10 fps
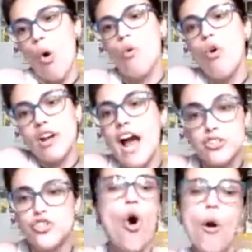com o um
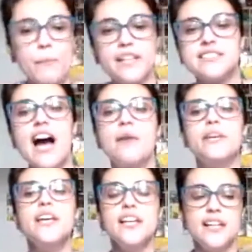olhar de homem,
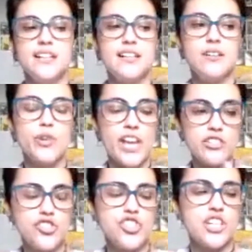sabe? Uh,
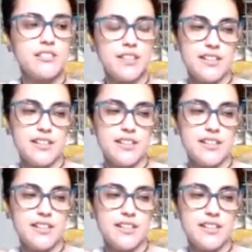o que a gente